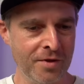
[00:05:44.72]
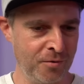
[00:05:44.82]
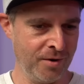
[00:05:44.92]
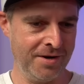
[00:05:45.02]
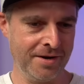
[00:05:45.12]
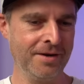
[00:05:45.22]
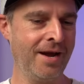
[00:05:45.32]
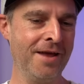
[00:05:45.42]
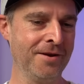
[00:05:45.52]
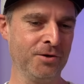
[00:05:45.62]
natürlich
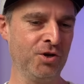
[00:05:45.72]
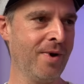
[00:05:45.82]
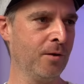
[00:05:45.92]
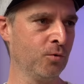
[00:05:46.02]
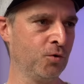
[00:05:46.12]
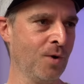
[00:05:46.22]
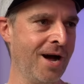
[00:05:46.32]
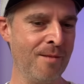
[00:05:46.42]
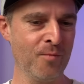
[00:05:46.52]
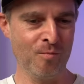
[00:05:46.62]
keine Shimano-Schuhe
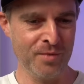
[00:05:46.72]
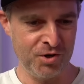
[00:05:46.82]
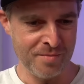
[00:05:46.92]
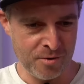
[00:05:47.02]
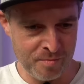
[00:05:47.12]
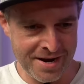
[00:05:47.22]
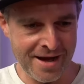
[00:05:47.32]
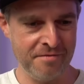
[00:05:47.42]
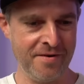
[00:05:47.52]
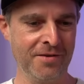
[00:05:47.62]
haben, um mit
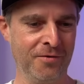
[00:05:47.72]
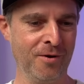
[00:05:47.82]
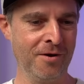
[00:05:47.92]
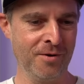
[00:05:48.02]
Shimano-Pedalen fahren zu können.